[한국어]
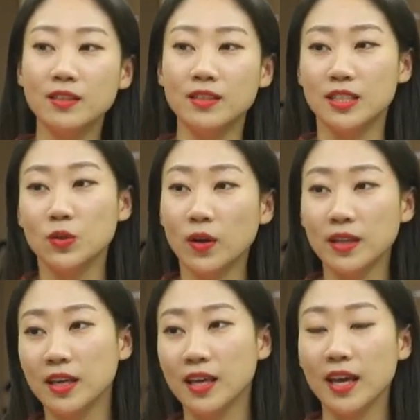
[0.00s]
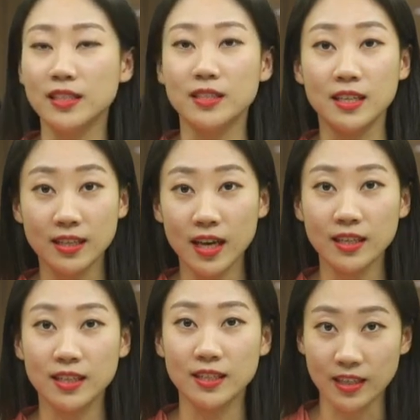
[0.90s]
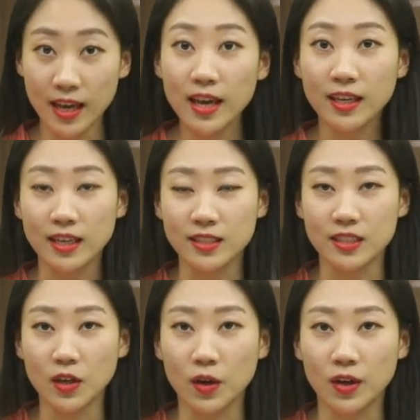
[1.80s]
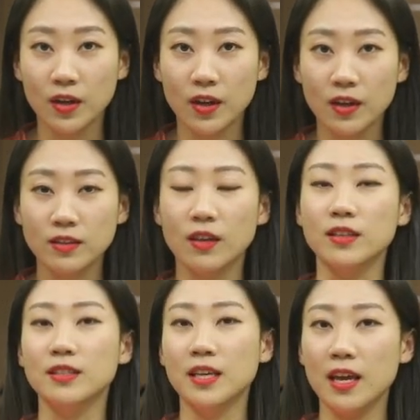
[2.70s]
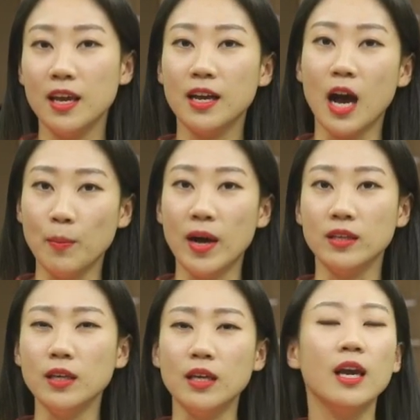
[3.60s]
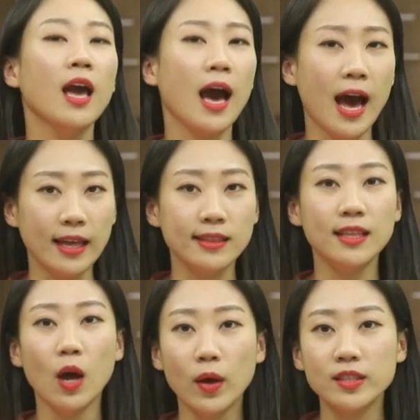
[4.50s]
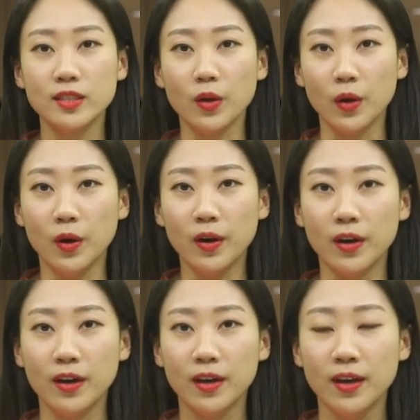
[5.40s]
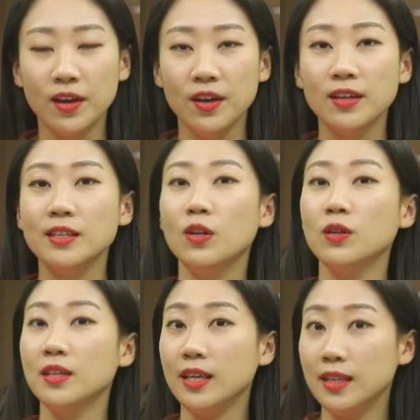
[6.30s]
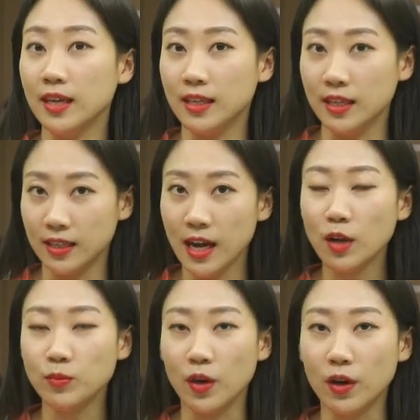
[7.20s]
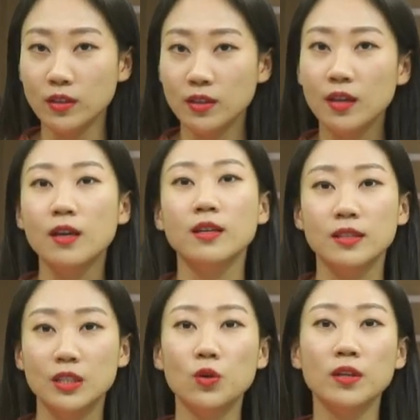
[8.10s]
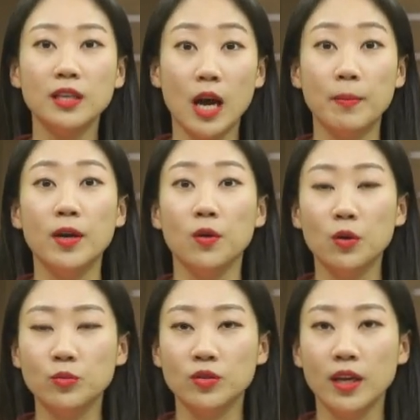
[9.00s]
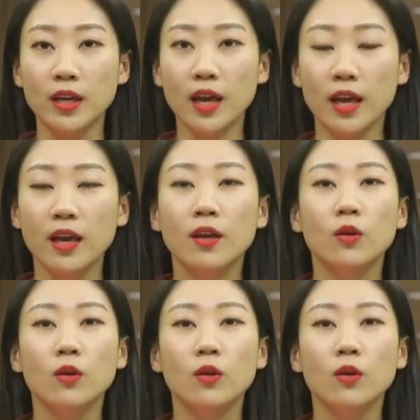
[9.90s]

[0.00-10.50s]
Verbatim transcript: 있는 직원에게 이제 이야기를 해야겠지요. 네, 제 가방이 안 나왔어요. 이렇게 이야기를 하면 직원이 아마 여러분에게